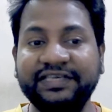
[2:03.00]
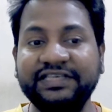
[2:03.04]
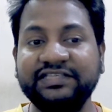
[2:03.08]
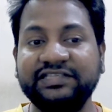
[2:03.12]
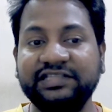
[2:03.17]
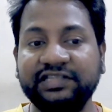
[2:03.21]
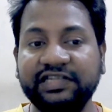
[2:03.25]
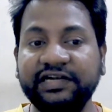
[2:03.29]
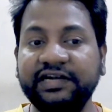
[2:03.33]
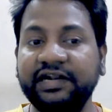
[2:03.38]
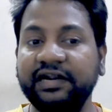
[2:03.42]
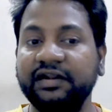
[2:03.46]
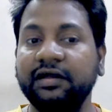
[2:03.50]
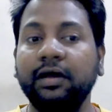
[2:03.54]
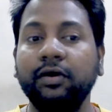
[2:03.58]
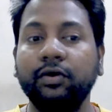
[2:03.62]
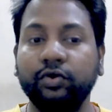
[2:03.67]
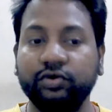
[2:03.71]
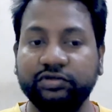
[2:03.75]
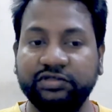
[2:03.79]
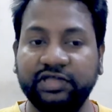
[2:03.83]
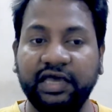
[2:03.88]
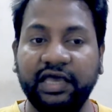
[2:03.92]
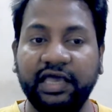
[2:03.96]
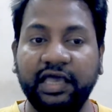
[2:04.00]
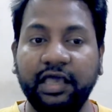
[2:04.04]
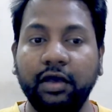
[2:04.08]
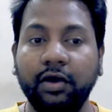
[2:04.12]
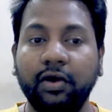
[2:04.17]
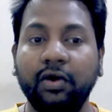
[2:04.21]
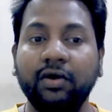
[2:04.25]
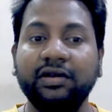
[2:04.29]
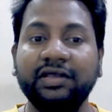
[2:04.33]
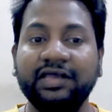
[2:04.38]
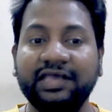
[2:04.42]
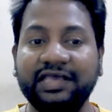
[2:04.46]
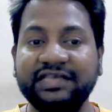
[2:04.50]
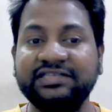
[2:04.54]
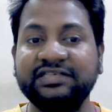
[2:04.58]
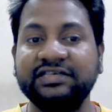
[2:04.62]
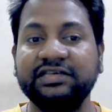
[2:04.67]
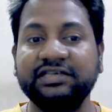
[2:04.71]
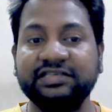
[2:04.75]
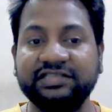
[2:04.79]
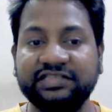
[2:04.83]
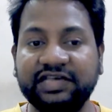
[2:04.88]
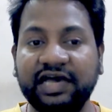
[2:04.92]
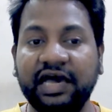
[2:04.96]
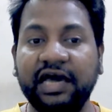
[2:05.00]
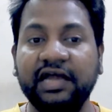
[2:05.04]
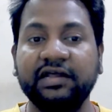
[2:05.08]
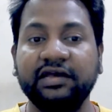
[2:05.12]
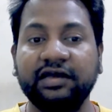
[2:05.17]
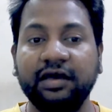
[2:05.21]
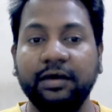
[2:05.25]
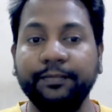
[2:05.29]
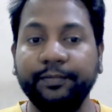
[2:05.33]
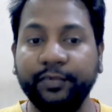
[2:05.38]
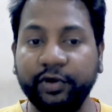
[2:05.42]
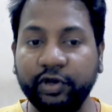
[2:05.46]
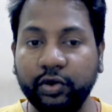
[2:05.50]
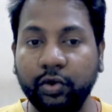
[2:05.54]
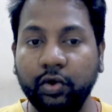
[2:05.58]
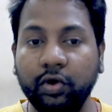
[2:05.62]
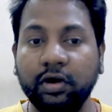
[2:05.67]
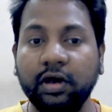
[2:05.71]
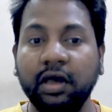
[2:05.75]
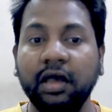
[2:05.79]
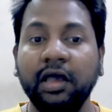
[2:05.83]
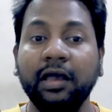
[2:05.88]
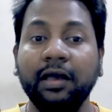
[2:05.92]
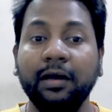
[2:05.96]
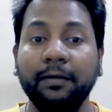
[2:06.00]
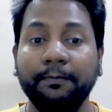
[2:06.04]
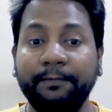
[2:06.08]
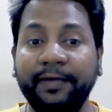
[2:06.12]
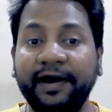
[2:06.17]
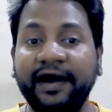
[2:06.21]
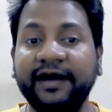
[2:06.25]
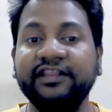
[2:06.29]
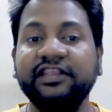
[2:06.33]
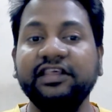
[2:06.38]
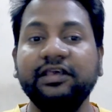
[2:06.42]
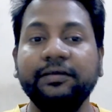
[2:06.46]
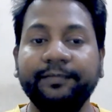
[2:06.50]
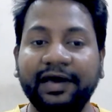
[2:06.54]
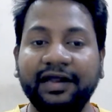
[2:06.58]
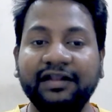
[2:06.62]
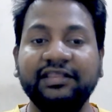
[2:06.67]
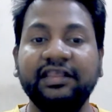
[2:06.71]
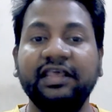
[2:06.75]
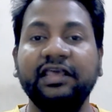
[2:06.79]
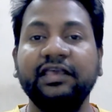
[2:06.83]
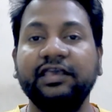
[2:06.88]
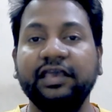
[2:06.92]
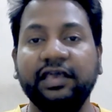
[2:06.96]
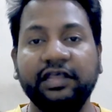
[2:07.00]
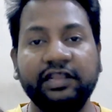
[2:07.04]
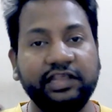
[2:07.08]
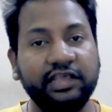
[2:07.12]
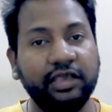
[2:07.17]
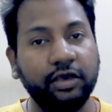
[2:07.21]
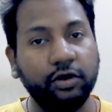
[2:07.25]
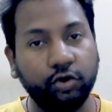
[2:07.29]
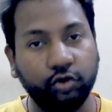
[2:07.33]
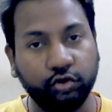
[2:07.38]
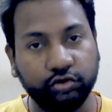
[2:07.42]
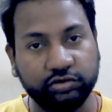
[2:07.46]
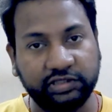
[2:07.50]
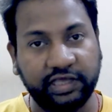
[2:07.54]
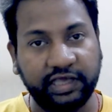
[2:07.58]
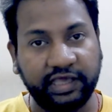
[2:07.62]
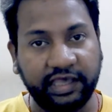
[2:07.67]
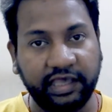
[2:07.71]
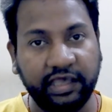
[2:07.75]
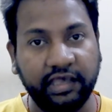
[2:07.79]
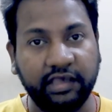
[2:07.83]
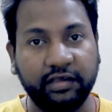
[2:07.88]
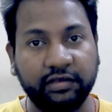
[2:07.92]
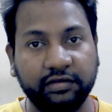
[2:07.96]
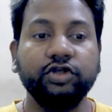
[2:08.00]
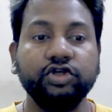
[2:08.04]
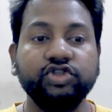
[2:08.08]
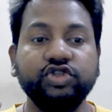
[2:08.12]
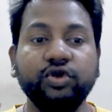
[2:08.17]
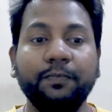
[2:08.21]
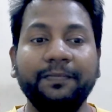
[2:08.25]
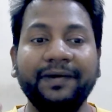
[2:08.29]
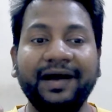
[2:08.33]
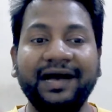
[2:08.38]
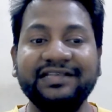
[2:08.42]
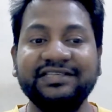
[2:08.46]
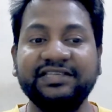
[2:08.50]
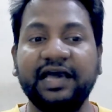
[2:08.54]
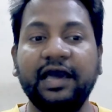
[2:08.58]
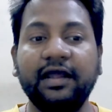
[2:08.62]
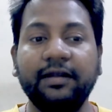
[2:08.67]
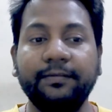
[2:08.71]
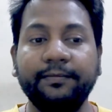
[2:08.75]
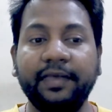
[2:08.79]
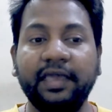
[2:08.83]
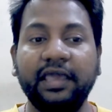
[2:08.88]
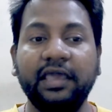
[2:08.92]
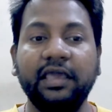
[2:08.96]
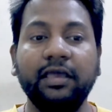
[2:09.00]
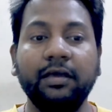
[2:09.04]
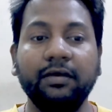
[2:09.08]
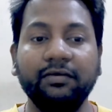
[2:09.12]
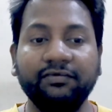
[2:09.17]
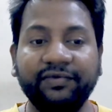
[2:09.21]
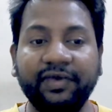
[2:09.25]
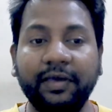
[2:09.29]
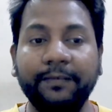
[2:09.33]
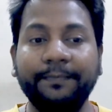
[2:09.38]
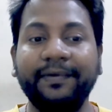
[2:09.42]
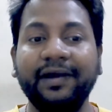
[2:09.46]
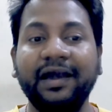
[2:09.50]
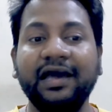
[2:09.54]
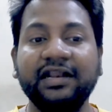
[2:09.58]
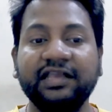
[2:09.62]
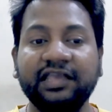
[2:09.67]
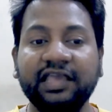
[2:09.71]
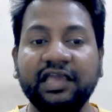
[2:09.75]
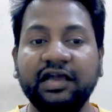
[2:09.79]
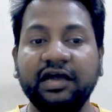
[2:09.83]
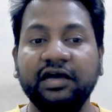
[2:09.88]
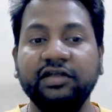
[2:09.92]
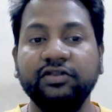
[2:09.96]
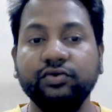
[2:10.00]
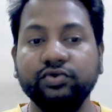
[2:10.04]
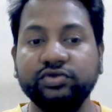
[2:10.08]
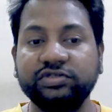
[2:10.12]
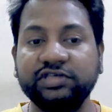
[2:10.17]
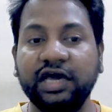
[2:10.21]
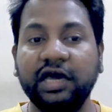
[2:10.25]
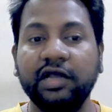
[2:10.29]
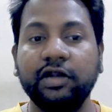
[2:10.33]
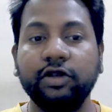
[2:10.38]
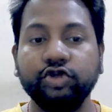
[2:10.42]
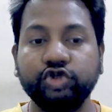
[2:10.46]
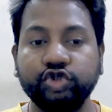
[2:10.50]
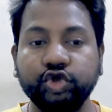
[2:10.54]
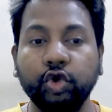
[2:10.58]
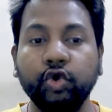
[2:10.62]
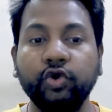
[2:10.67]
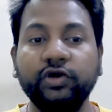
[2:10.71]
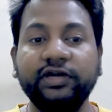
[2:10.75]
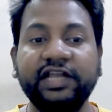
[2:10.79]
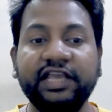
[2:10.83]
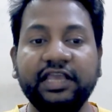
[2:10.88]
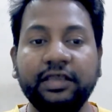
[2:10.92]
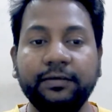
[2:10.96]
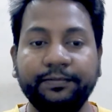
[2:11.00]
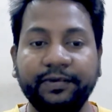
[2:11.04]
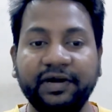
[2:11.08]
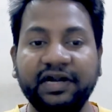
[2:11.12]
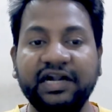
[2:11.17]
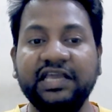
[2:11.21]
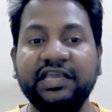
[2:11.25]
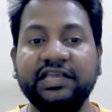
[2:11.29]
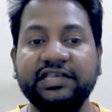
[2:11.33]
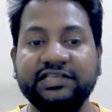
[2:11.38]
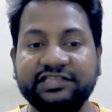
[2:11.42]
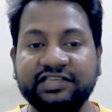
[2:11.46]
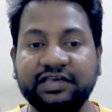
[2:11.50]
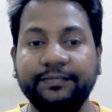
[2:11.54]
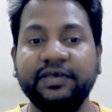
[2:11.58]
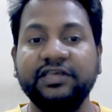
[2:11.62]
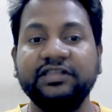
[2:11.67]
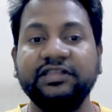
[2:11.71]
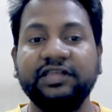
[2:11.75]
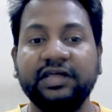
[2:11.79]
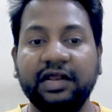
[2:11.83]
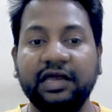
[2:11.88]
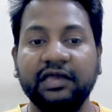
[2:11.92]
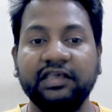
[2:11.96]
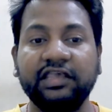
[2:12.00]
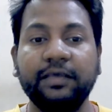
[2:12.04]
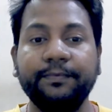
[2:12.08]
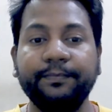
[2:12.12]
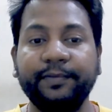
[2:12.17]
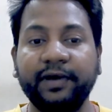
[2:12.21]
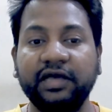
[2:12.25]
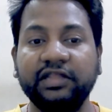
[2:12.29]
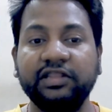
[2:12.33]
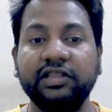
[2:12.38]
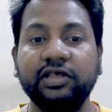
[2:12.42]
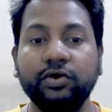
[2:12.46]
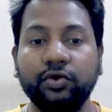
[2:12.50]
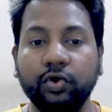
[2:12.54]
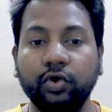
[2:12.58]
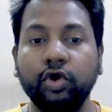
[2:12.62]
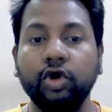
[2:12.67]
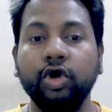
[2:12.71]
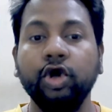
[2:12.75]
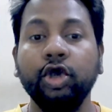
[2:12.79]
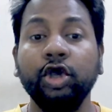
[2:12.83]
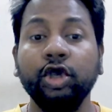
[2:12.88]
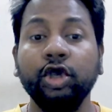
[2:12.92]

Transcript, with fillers: 20 लीटर का होता है और इस जार का प्रयोग पानी भरने के लिए होता है दोस्तों बाजार में व्यापार के अनुसार छोटी बड़ी सभी तरह की पानी को